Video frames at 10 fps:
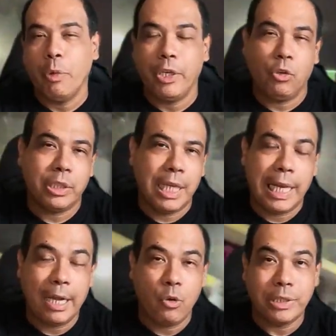Bueno, otra de
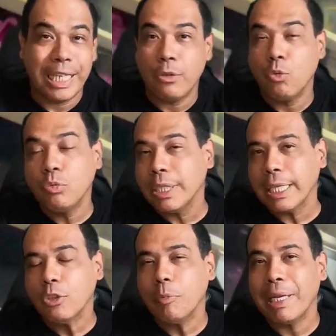las cosas que no es un
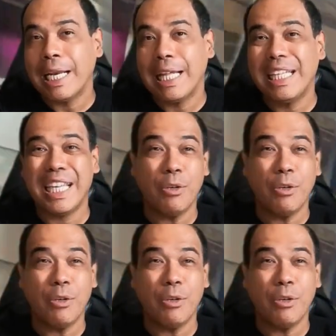secreto para nadie,